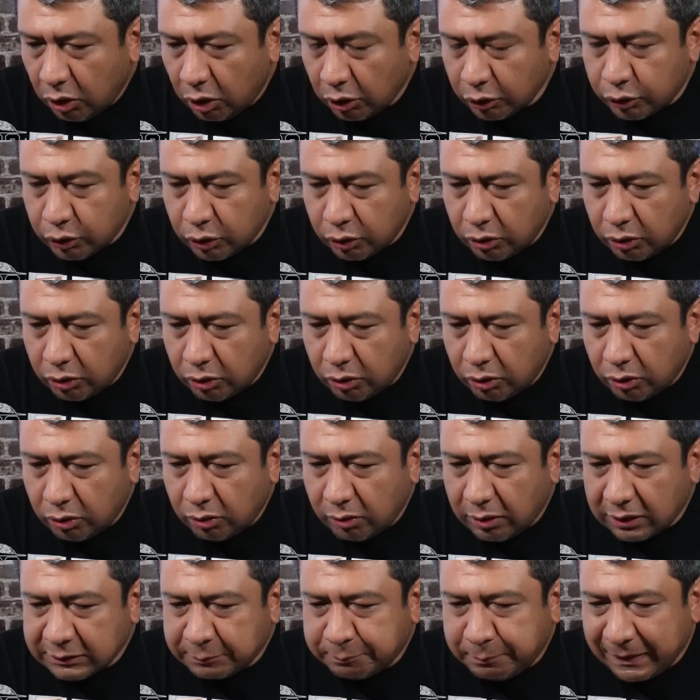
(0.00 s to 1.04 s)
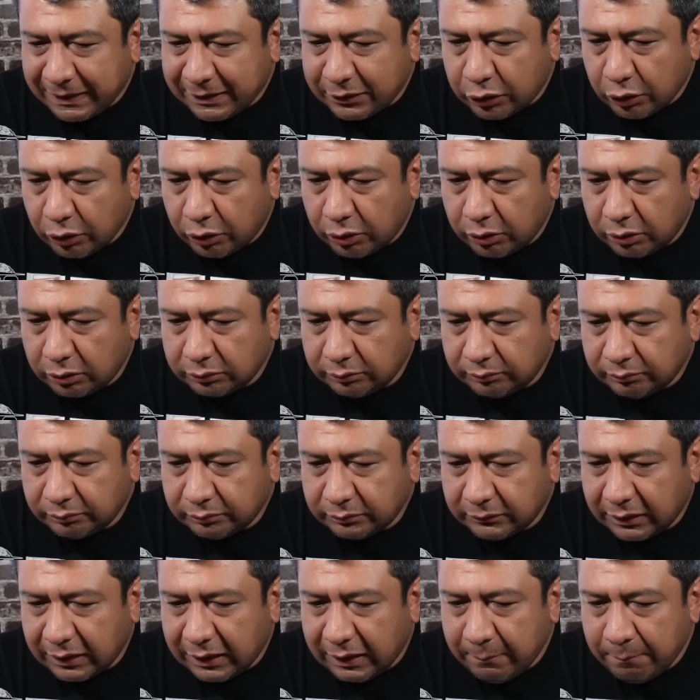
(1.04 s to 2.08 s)
Otro aspecto
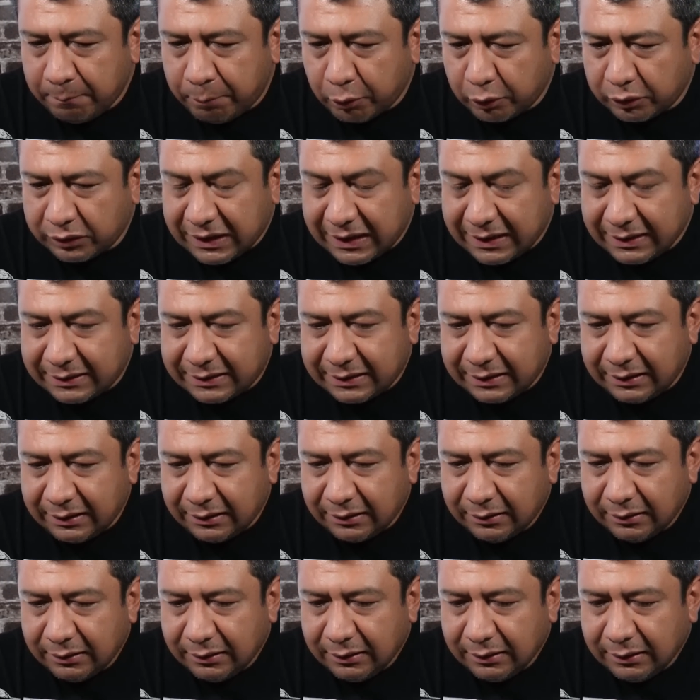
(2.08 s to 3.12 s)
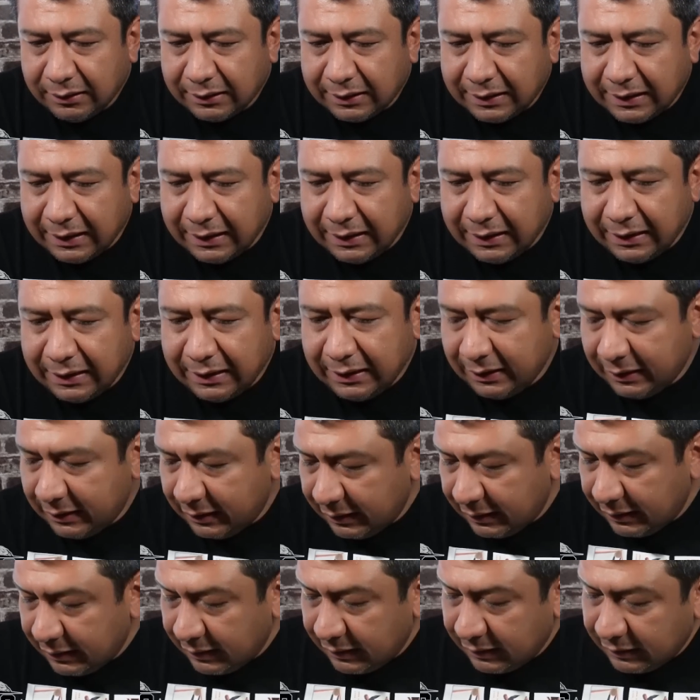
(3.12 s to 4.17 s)
importante
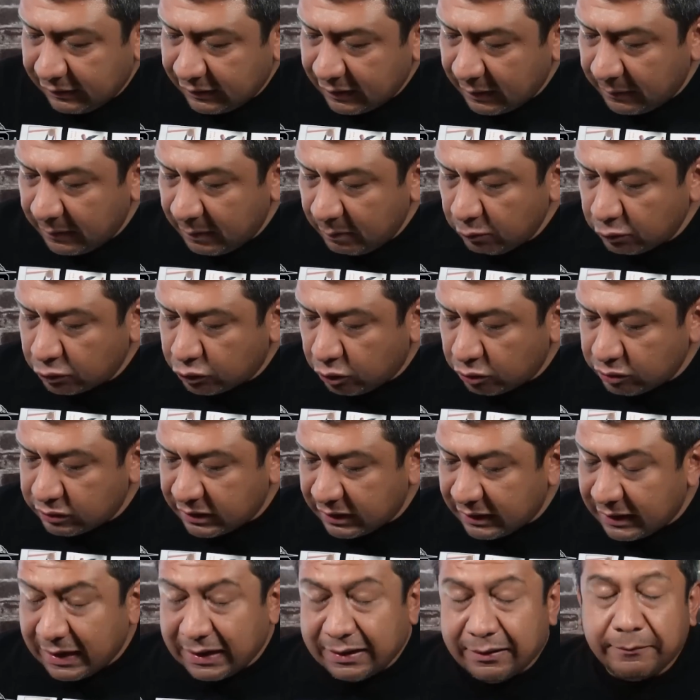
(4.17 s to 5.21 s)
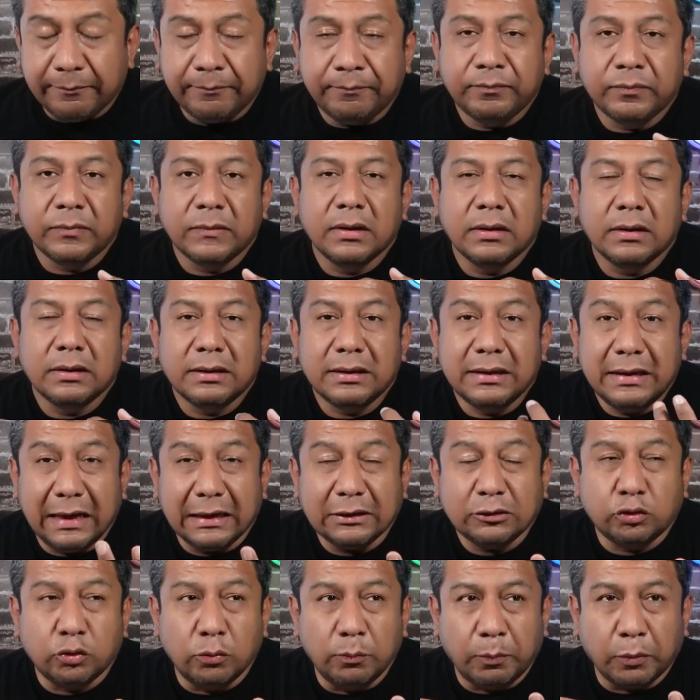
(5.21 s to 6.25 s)
que debemos considerar
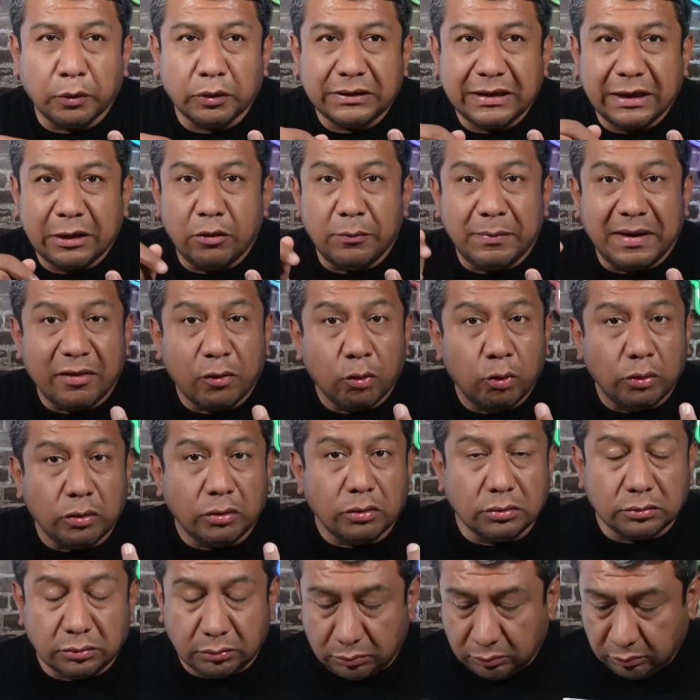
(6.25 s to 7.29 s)
ya es un portero maduro,